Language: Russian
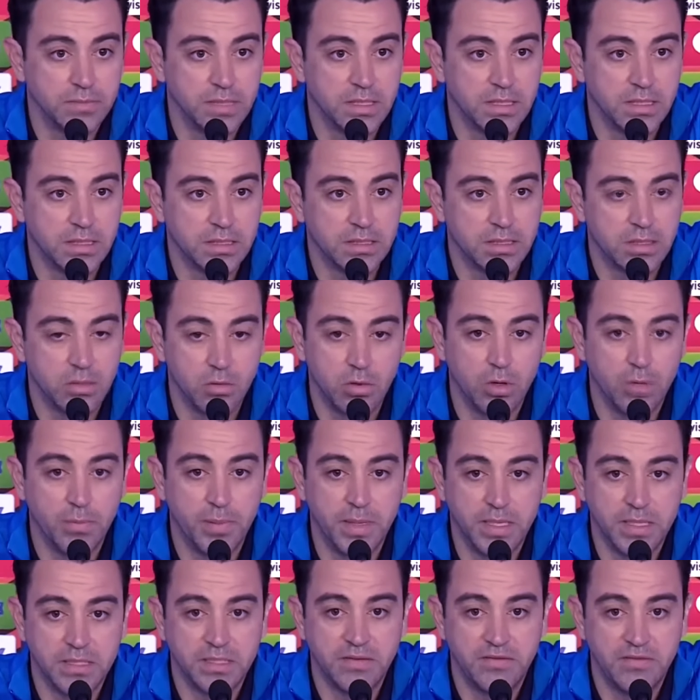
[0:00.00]
Нам нужно
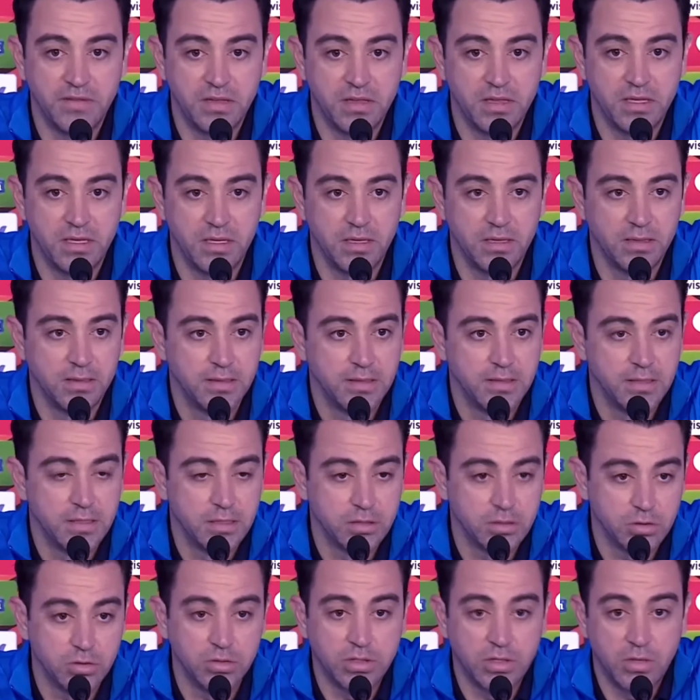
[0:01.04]
отвоевать большее
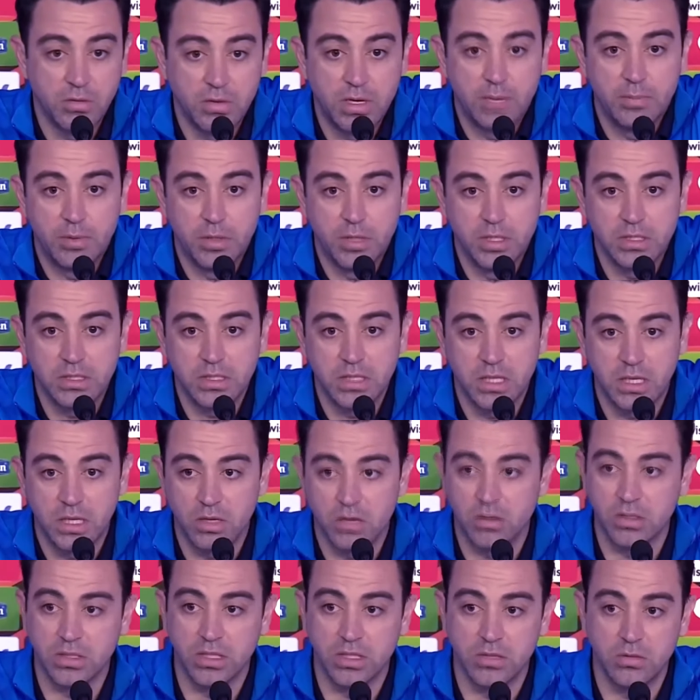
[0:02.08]
количество территорий на
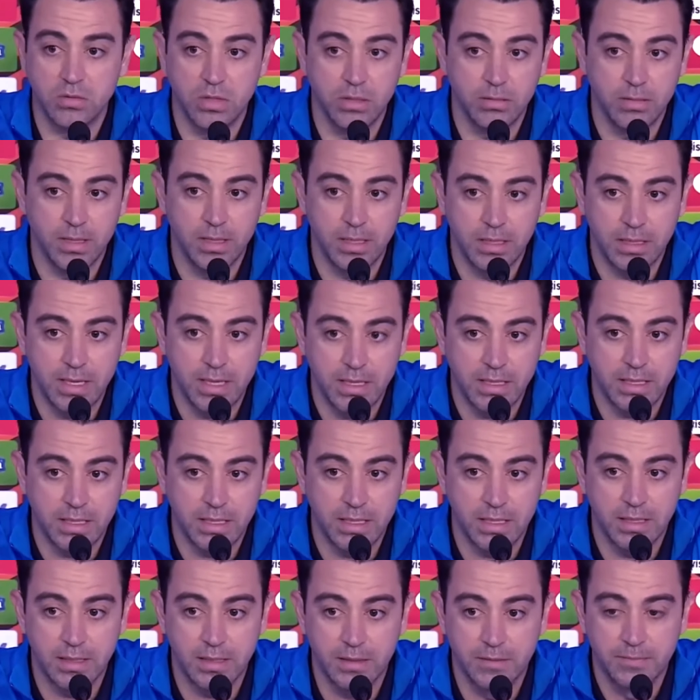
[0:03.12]
поле. В
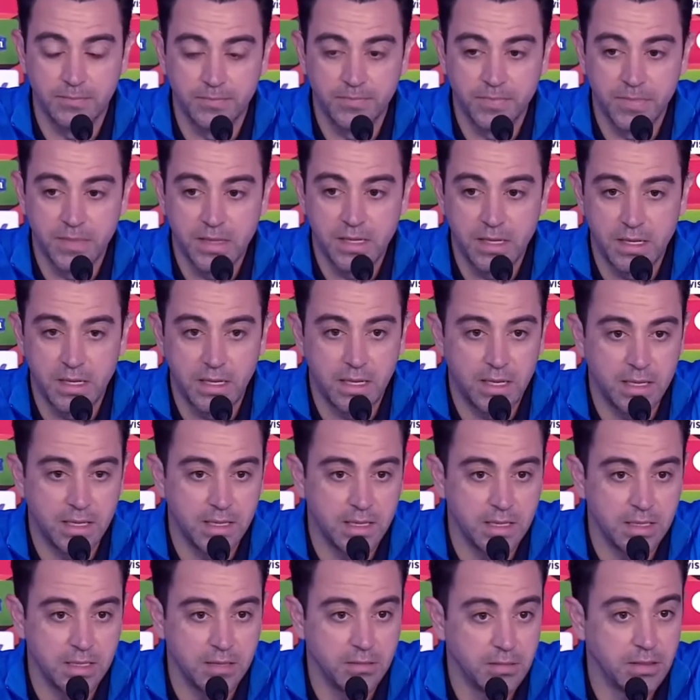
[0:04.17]
Лиге Европы это
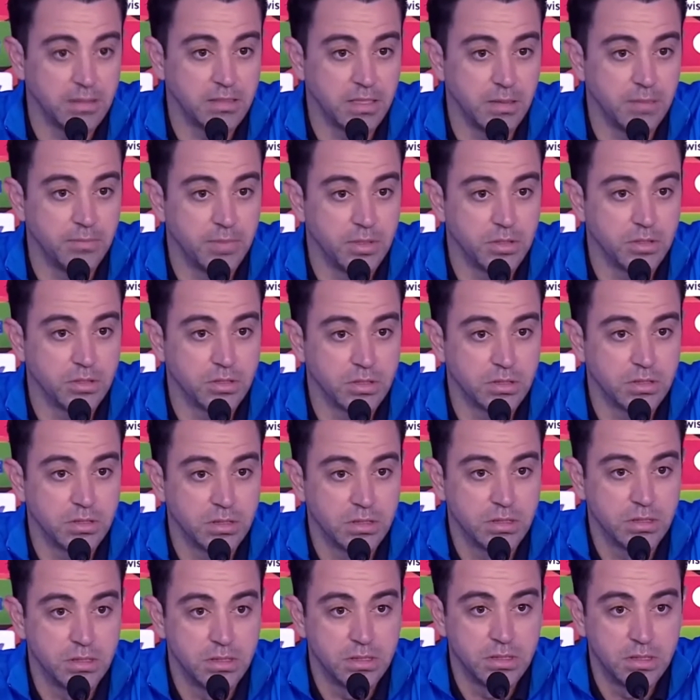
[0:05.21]
непросто, особенно
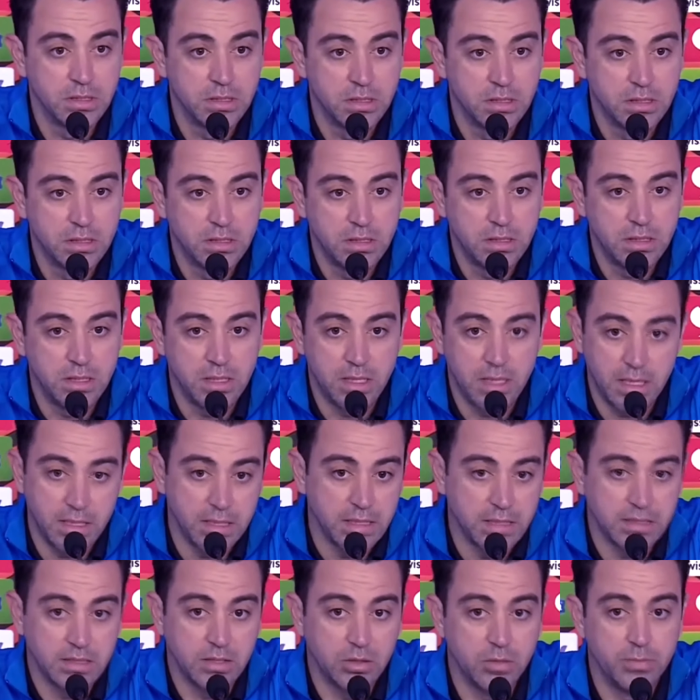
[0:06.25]
против Наполи.
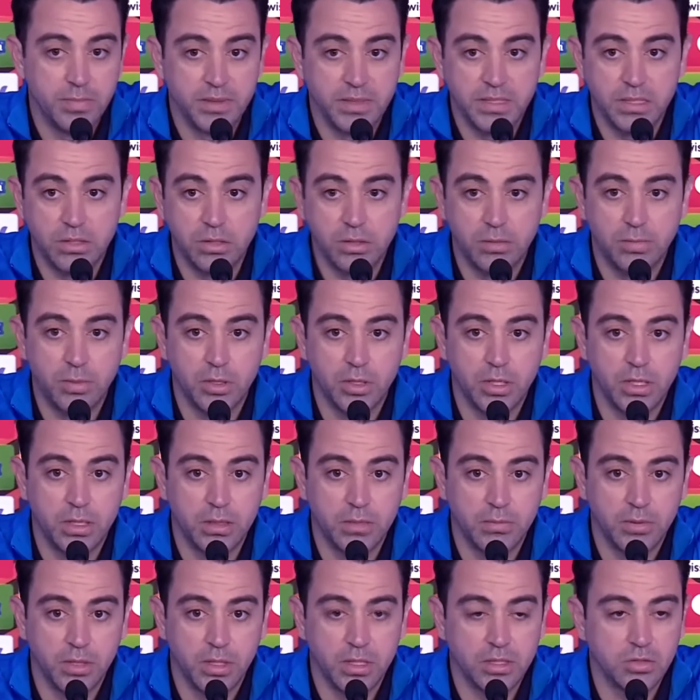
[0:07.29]
Как я и говорил
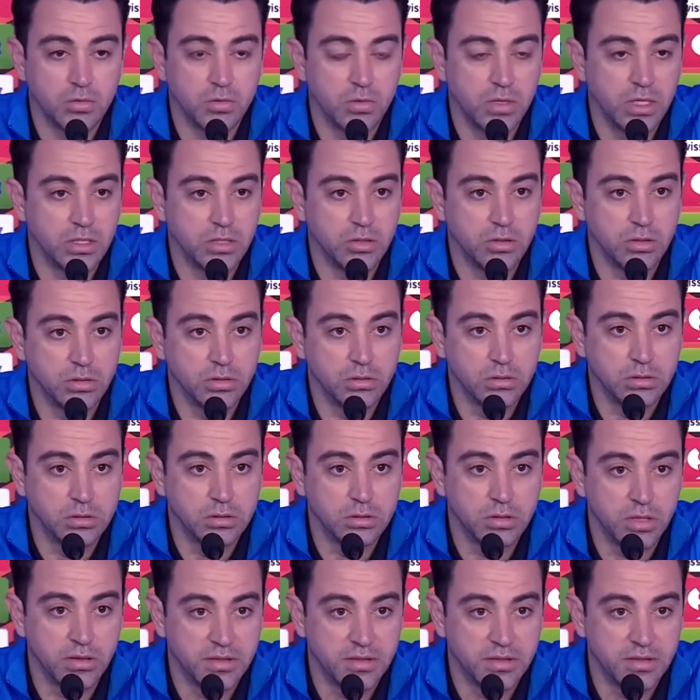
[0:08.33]
перед прошлым матчем,